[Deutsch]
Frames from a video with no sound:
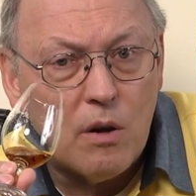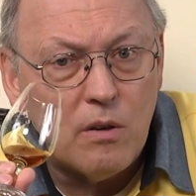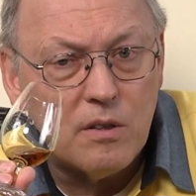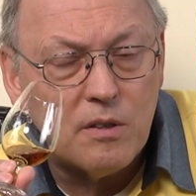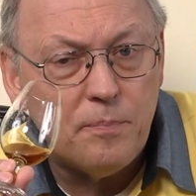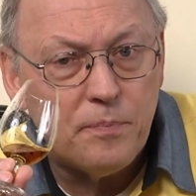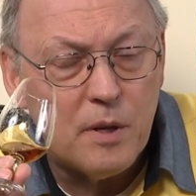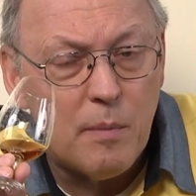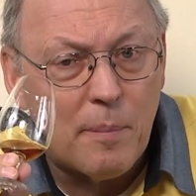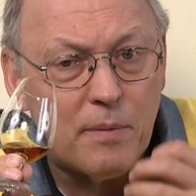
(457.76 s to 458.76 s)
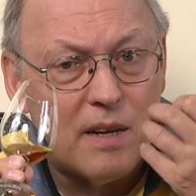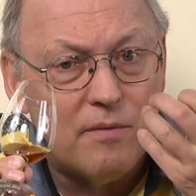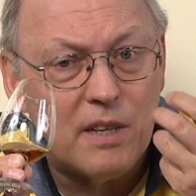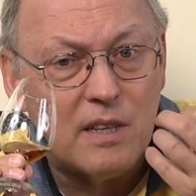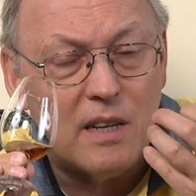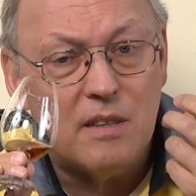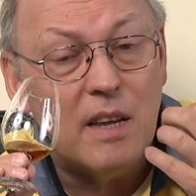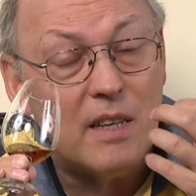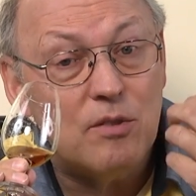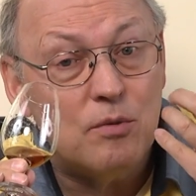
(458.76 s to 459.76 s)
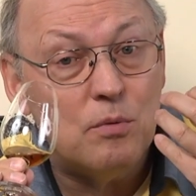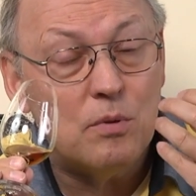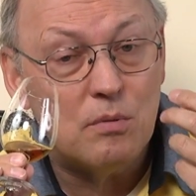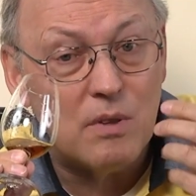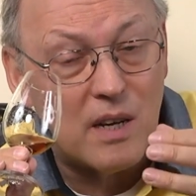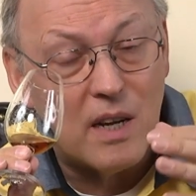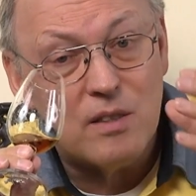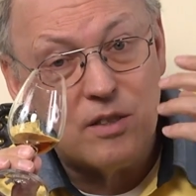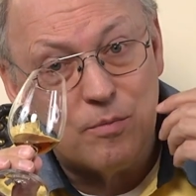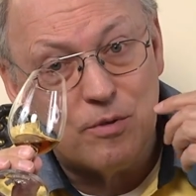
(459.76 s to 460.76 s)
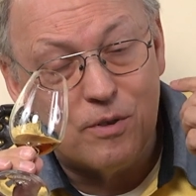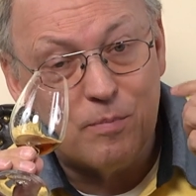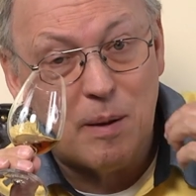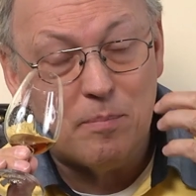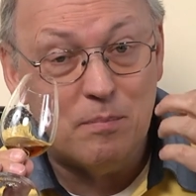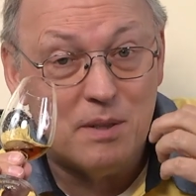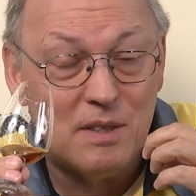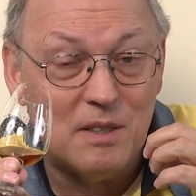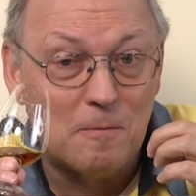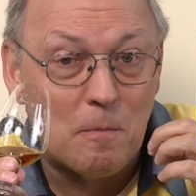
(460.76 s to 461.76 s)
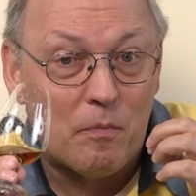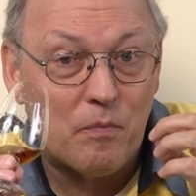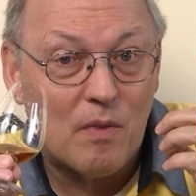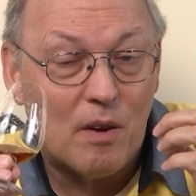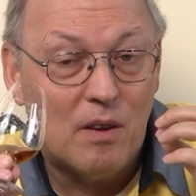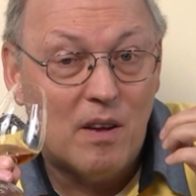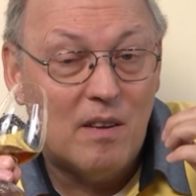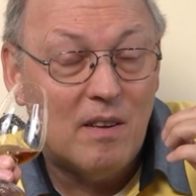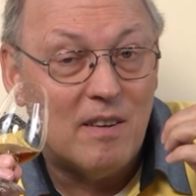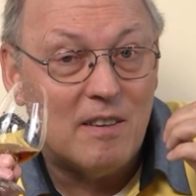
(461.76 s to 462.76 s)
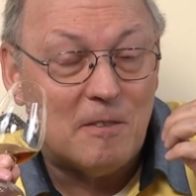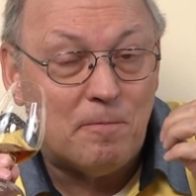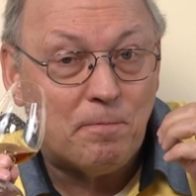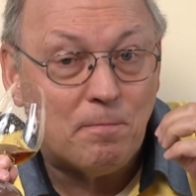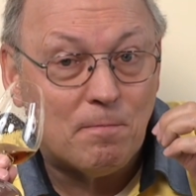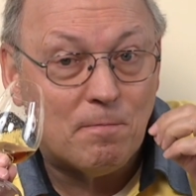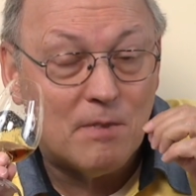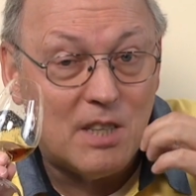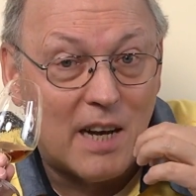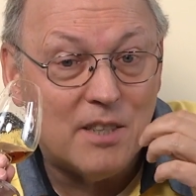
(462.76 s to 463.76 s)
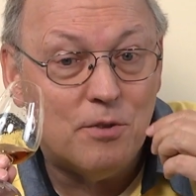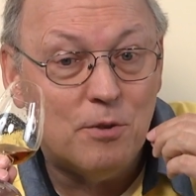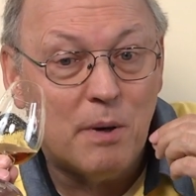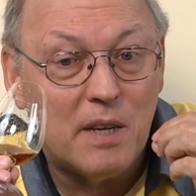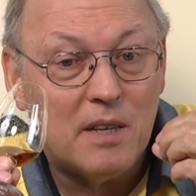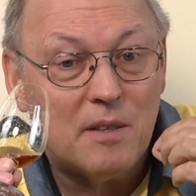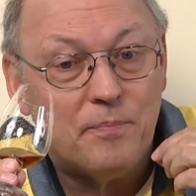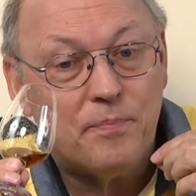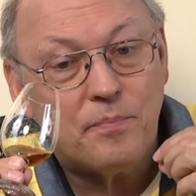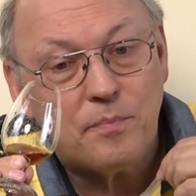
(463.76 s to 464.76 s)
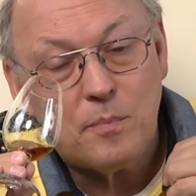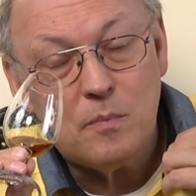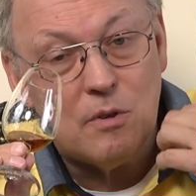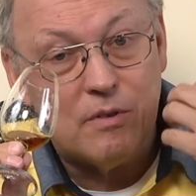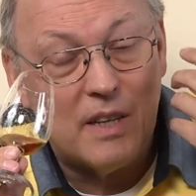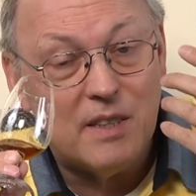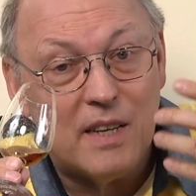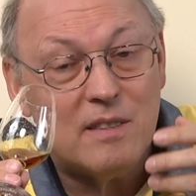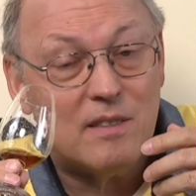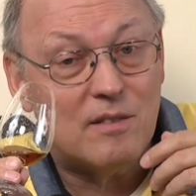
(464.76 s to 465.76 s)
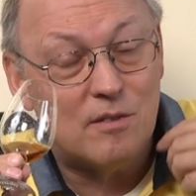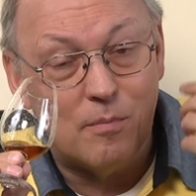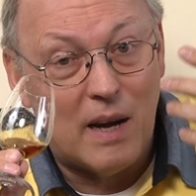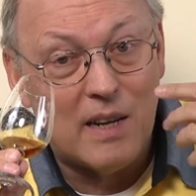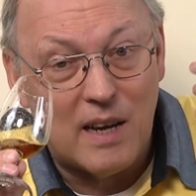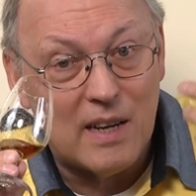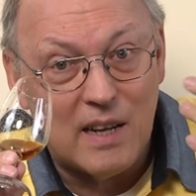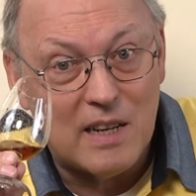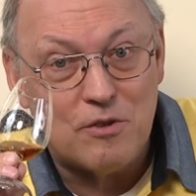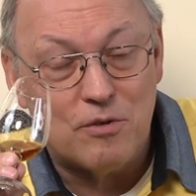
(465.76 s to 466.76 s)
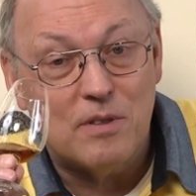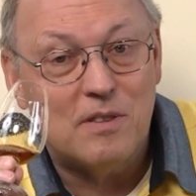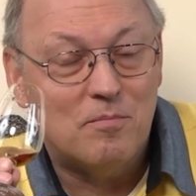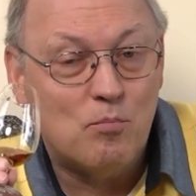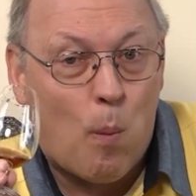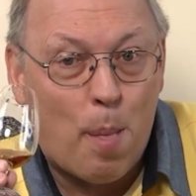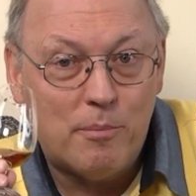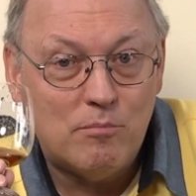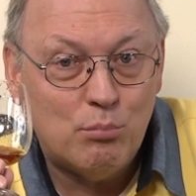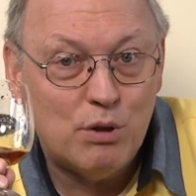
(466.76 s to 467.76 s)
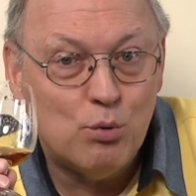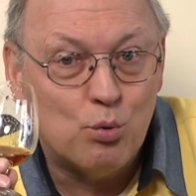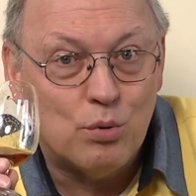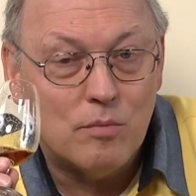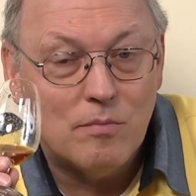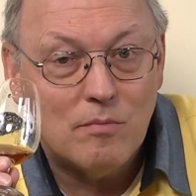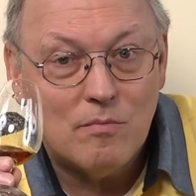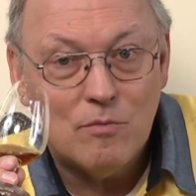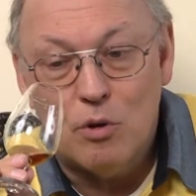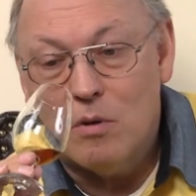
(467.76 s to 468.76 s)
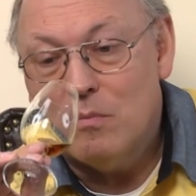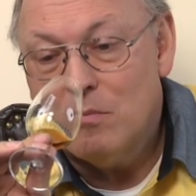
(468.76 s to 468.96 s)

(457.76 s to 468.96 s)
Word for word: Und im Abgang wird er dann erst süß und dann ganz zum Schluss bleibt ein bisschen äh, die Eiche übrig. Und dann jetzt zum aller, aller, aller Schluss ein bisschen süß. Jo.